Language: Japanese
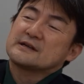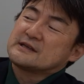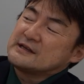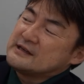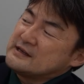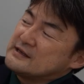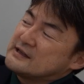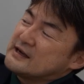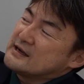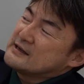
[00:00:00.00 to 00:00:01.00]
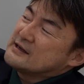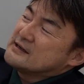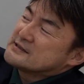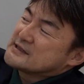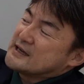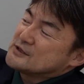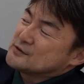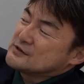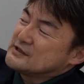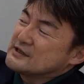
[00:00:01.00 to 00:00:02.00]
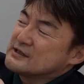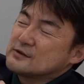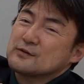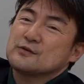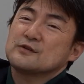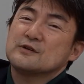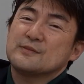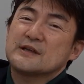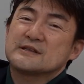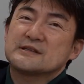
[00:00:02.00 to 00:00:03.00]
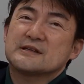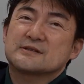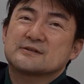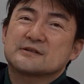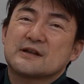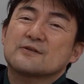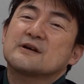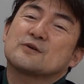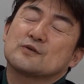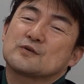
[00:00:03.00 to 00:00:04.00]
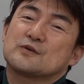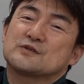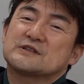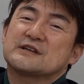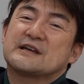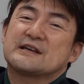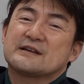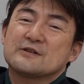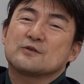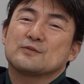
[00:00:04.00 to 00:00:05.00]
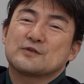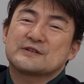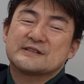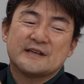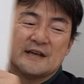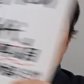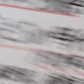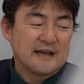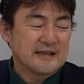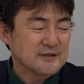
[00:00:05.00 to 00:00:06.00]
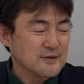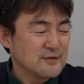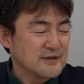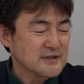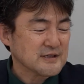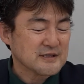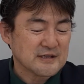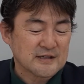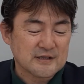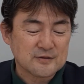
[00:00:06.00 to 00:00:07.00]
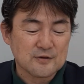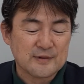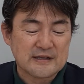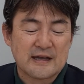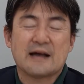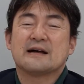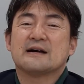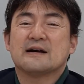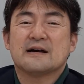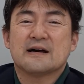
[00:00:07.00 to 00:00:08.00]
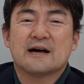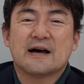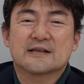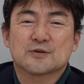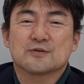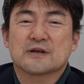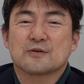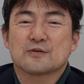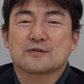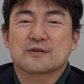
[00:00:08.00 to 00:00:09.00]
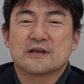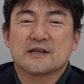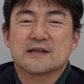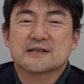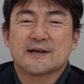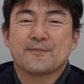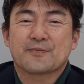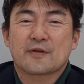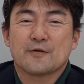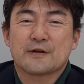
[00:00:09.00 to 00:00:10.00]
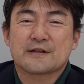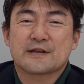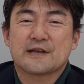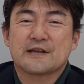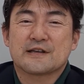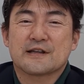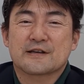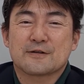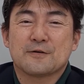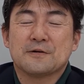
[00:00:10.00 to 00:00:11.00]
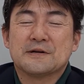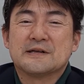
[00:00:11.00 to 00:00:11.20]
きリーダー西城秀樹というイメージで作ったのがこの曲じゃないかと思うんです。それを意識して聞くとまたああそうだこの時秀樹さんこうやって元気だけど